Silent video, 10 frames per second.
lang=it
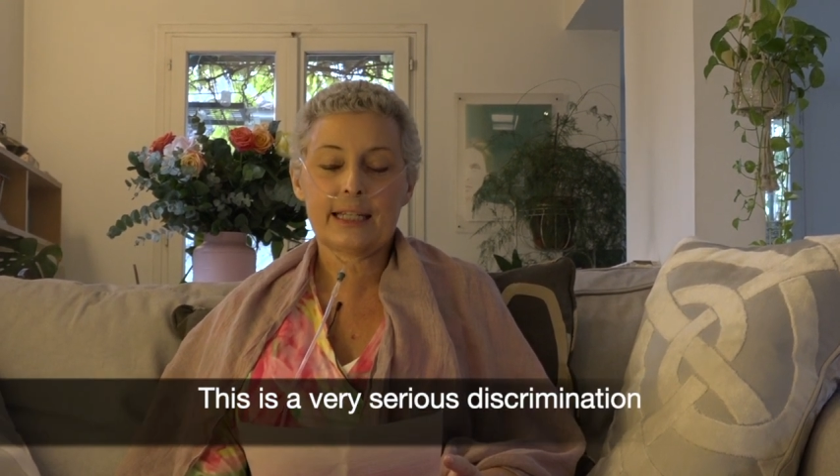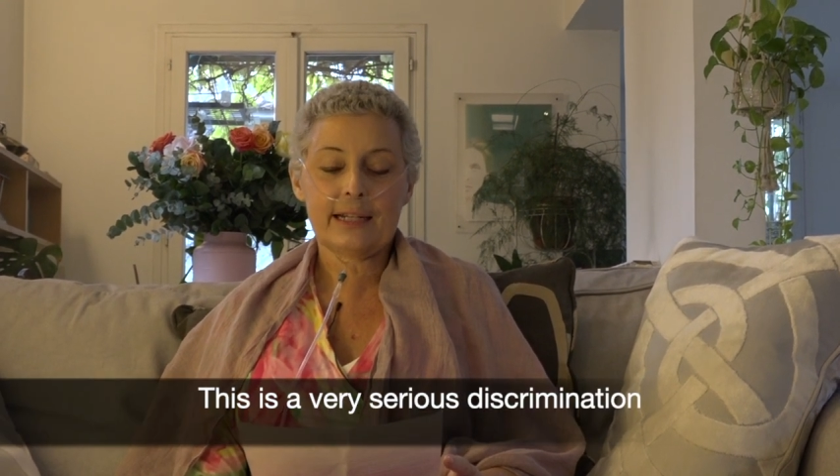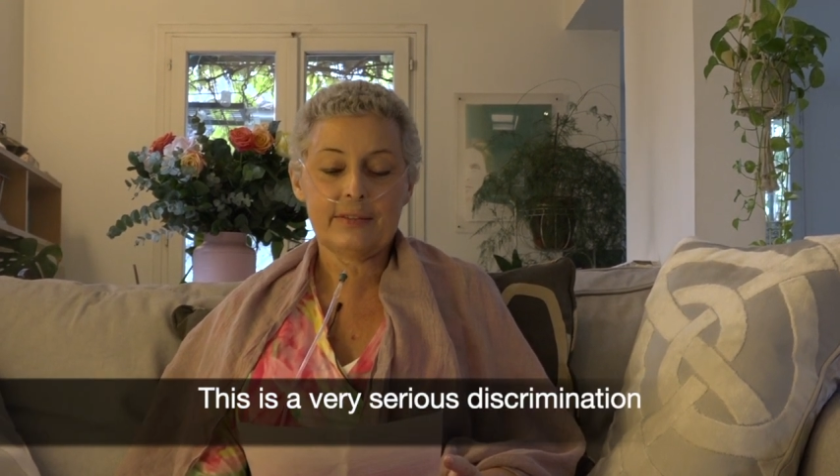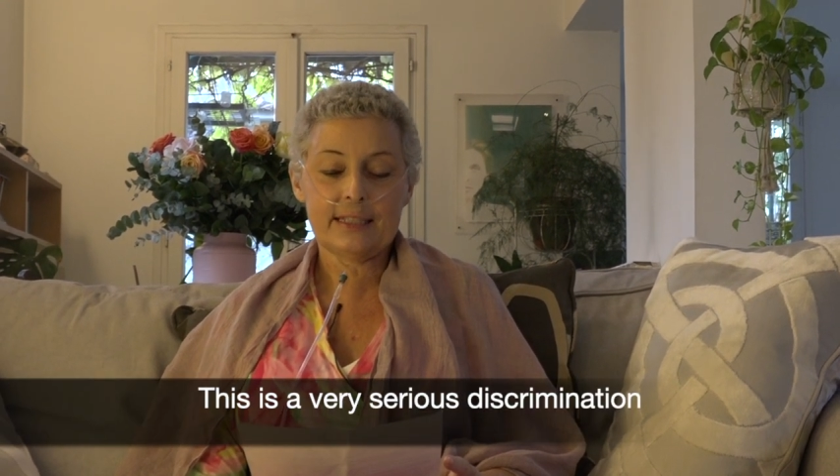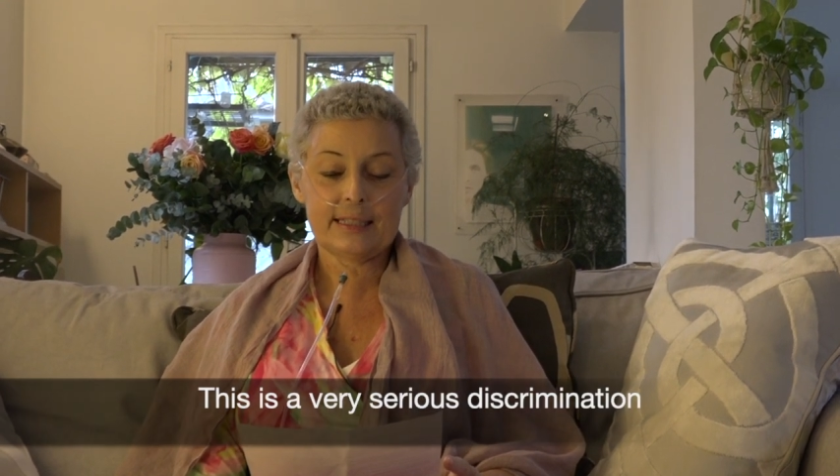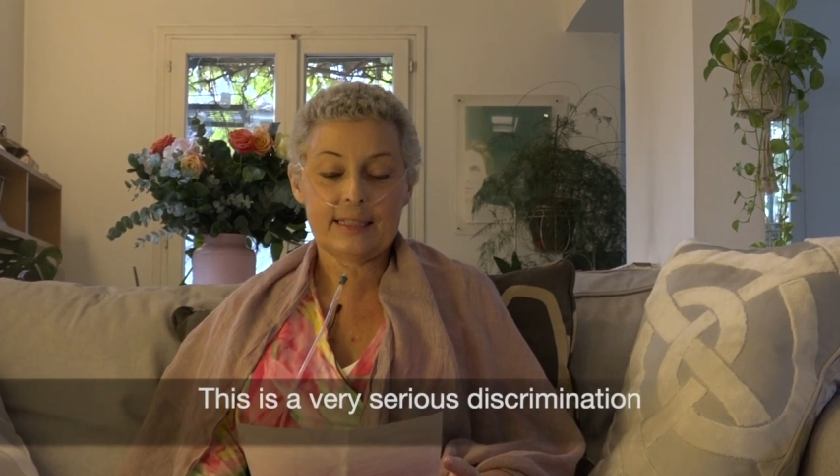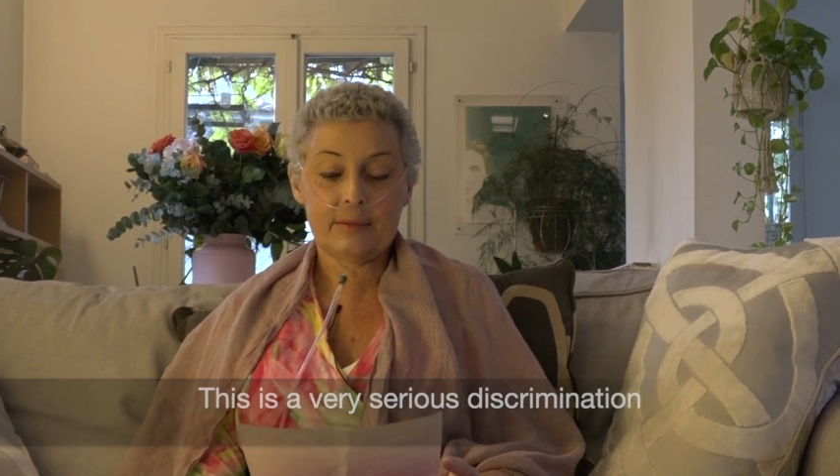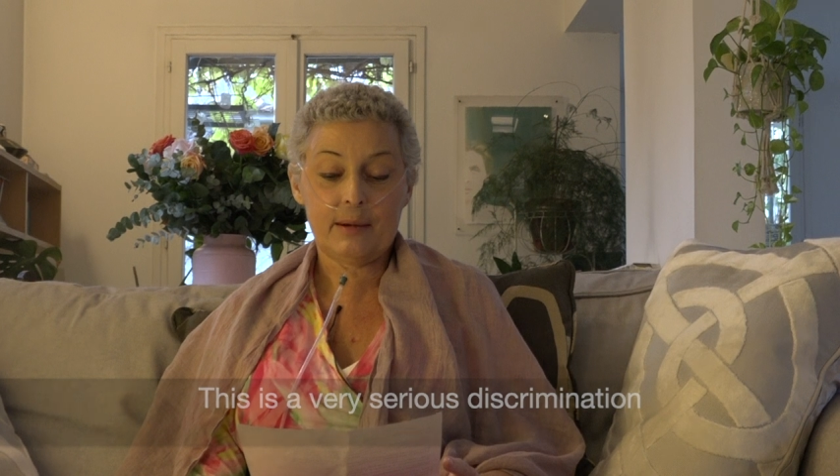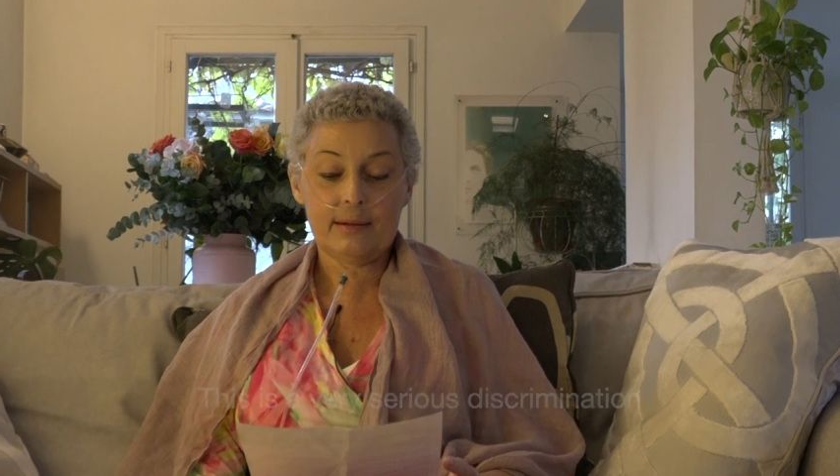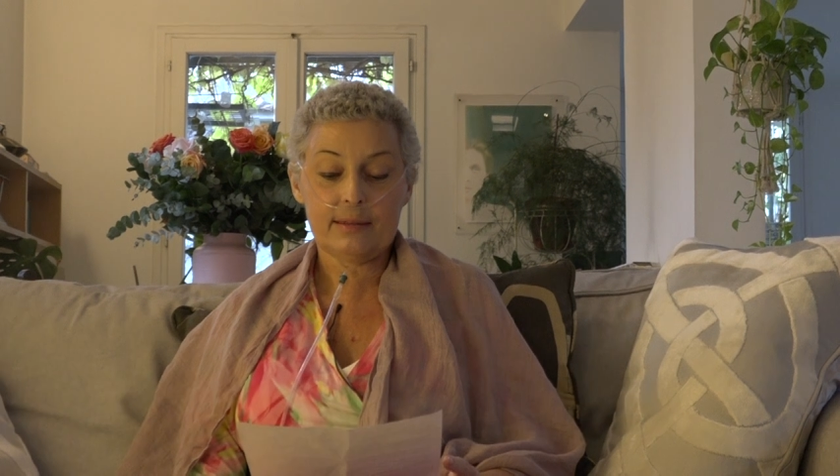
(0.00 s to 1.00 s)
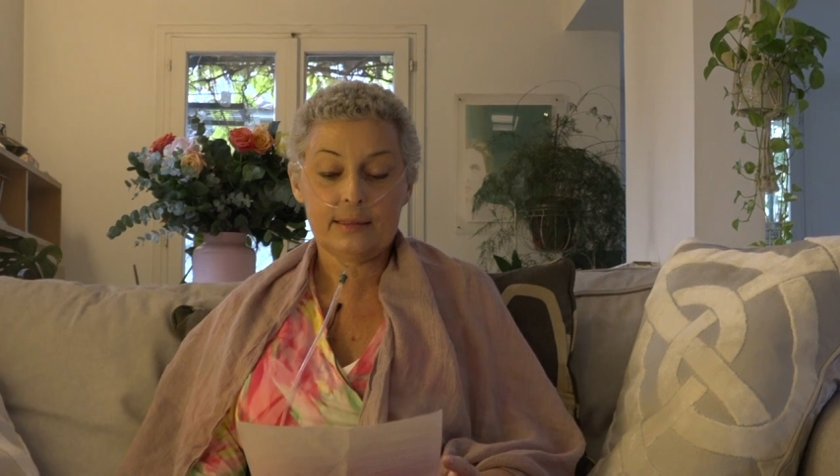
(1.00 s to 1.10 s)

gravissima